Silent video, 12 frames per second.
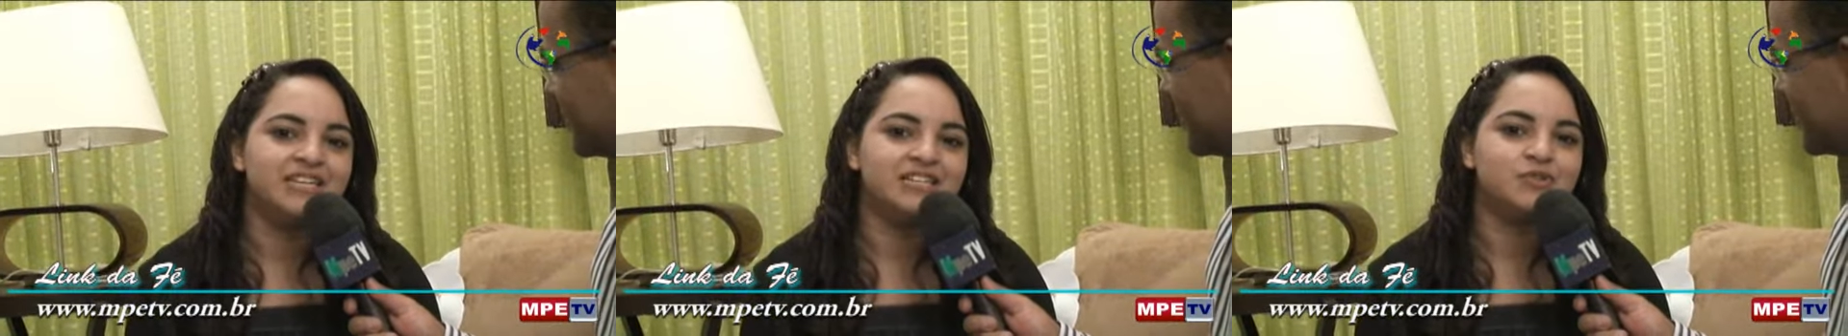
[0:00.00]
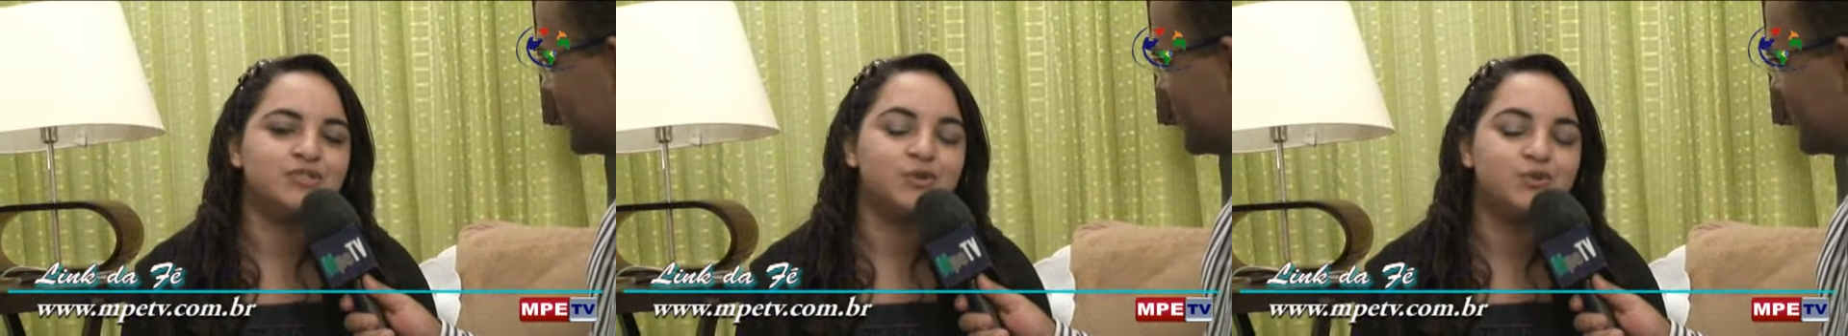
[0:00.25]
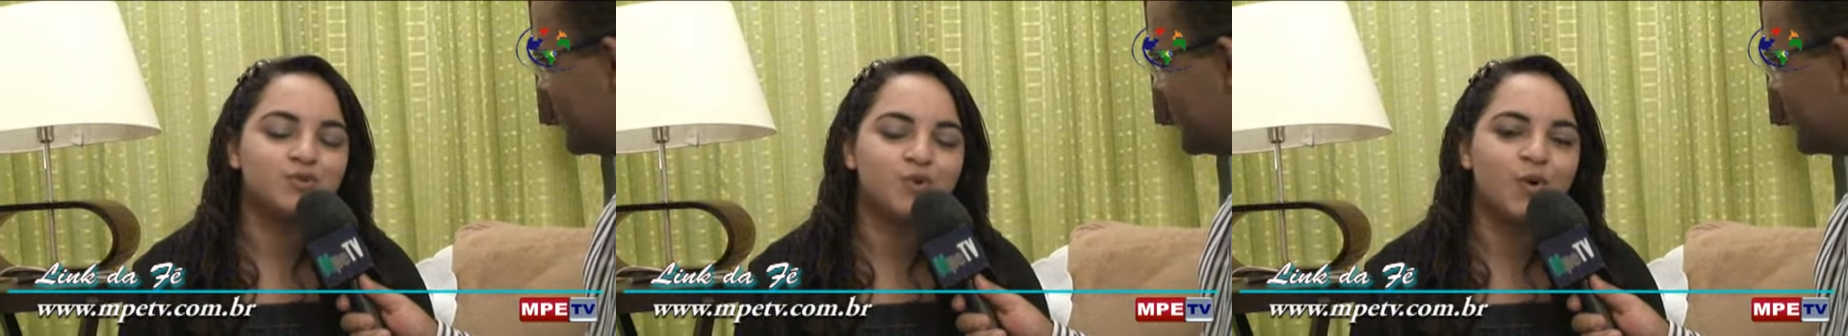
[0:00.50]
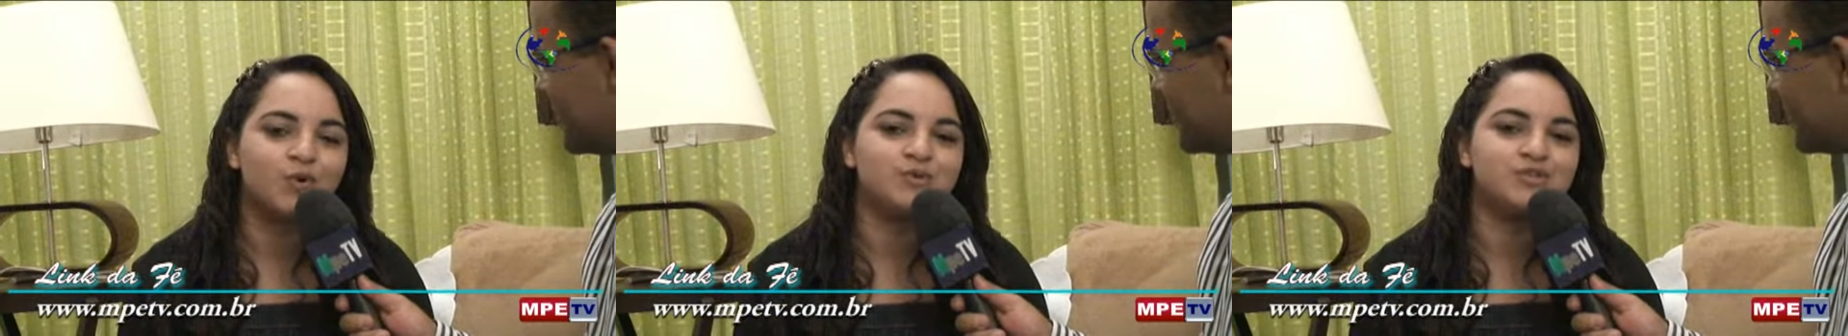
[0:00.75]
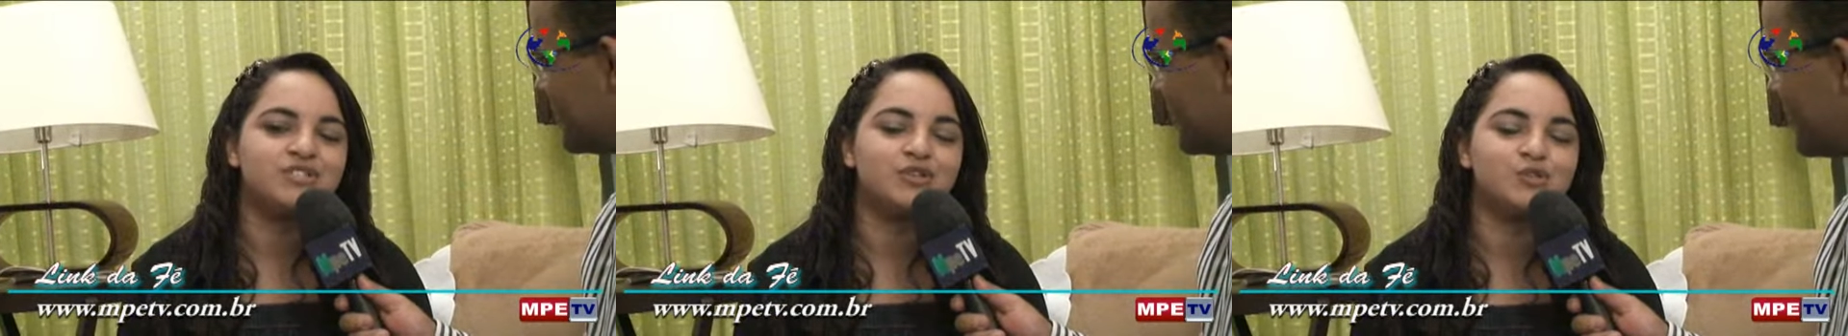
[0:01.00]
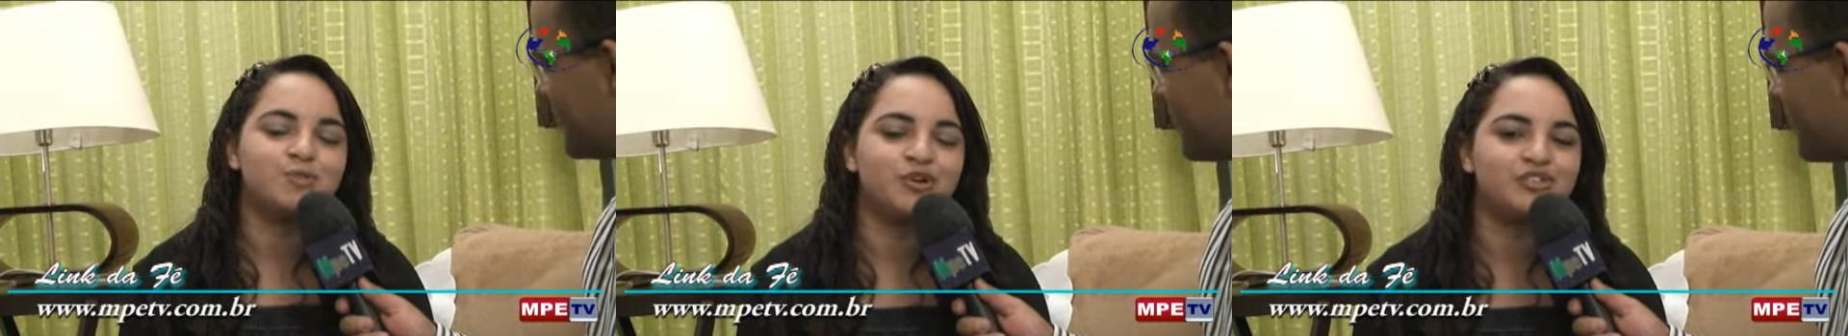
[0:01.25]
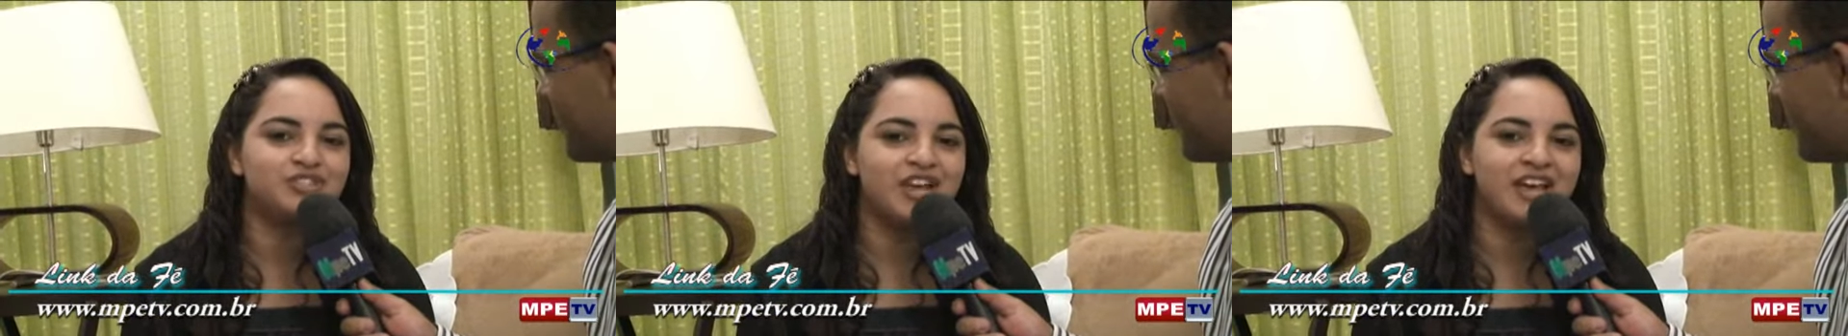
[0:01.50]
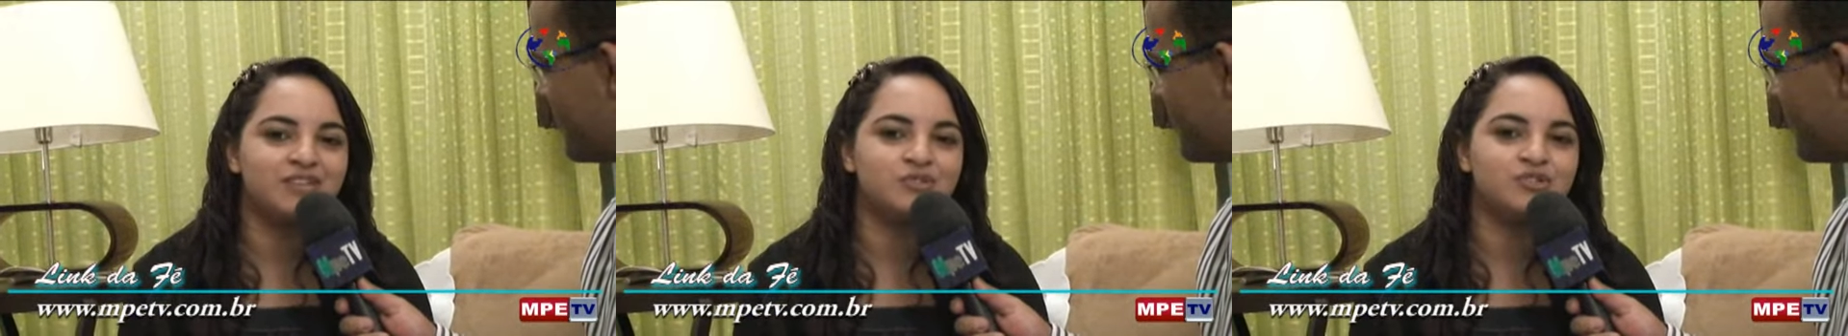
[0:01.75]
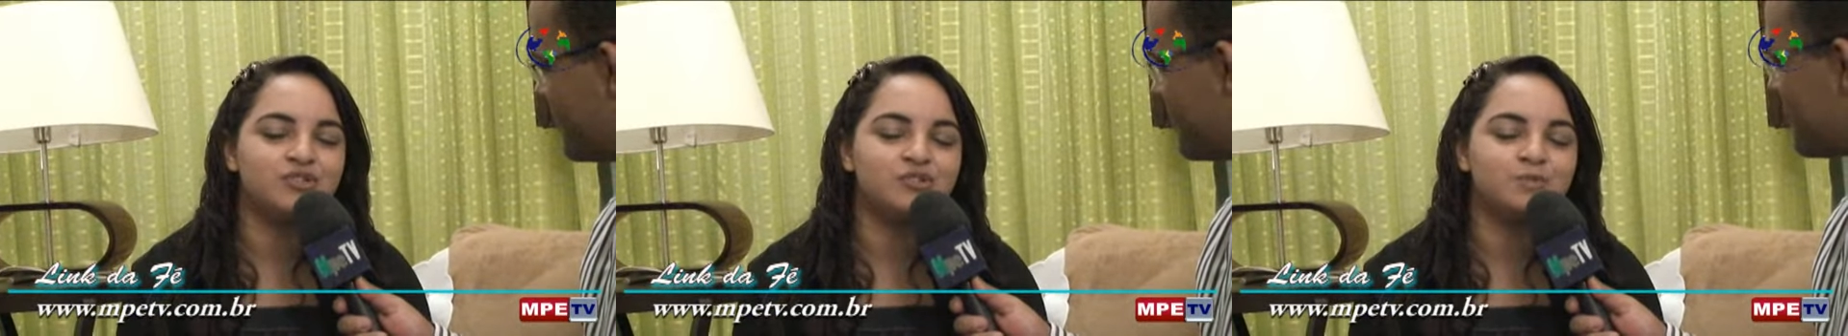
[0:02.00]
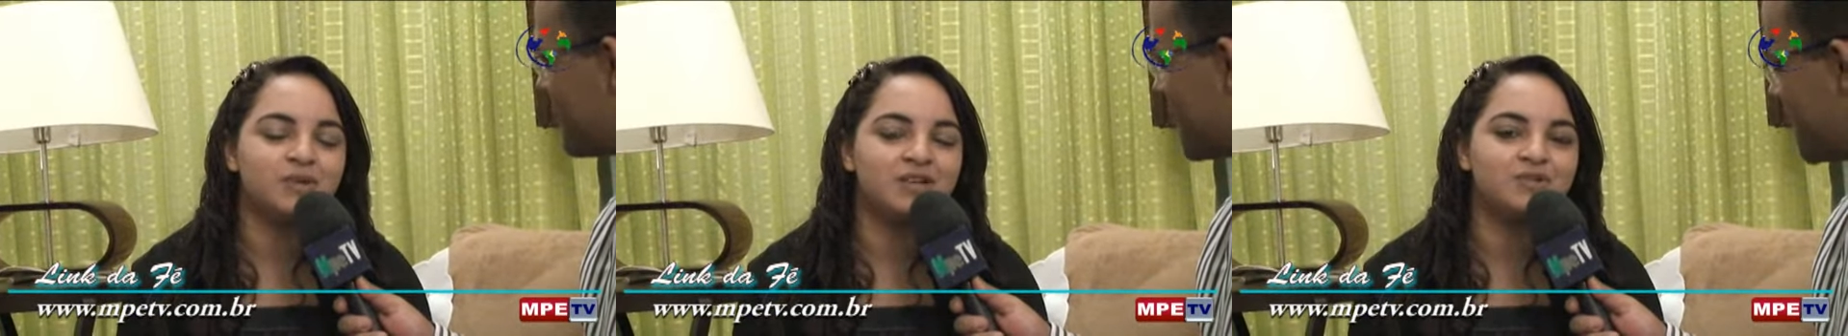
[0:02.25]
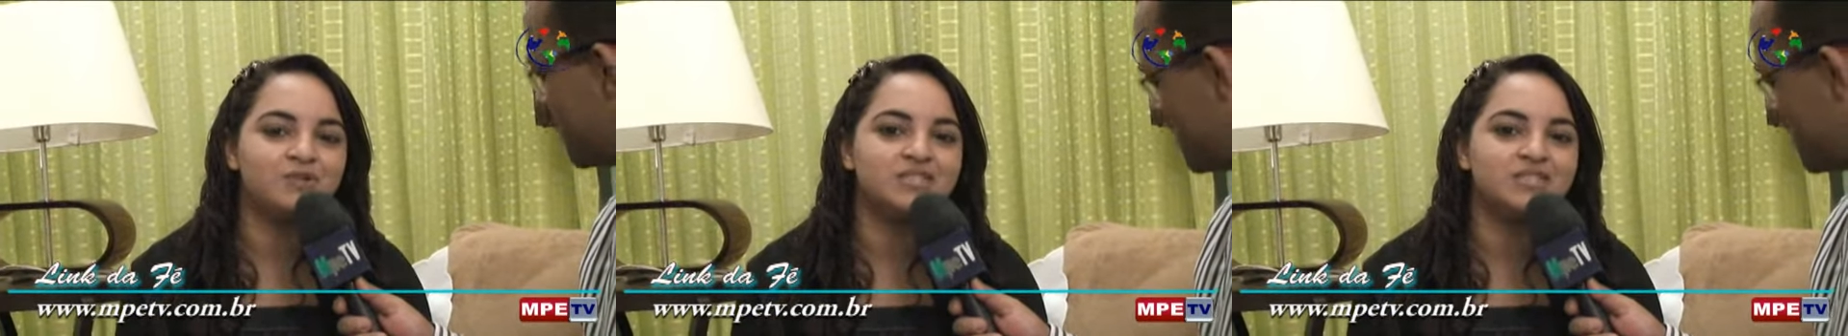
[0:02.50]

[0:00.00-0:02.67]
Que os teus sonhos, os teus projetos, os teus planos, o